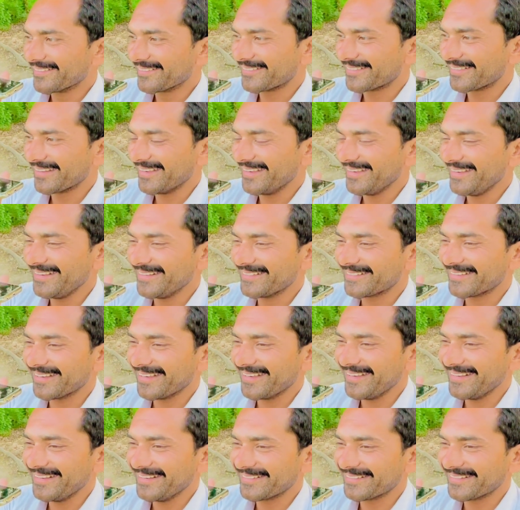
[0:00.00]
सही
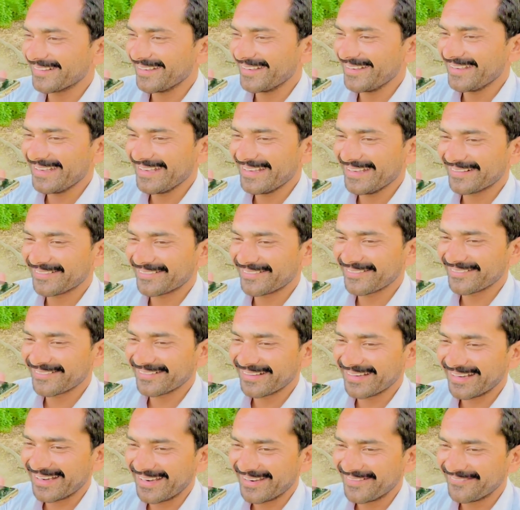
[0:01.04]
सही सही तो
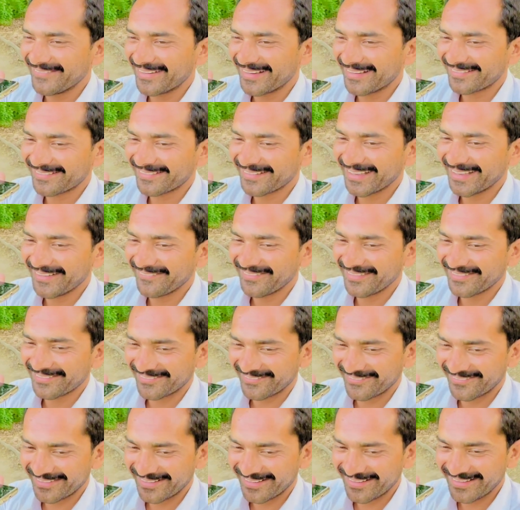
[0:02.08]
नंबर से फिर
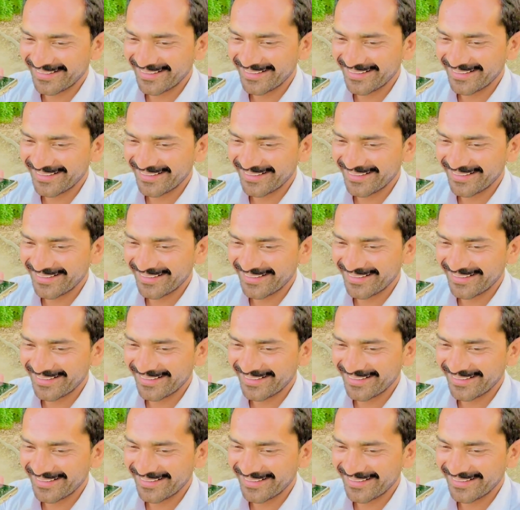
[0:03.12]
सुना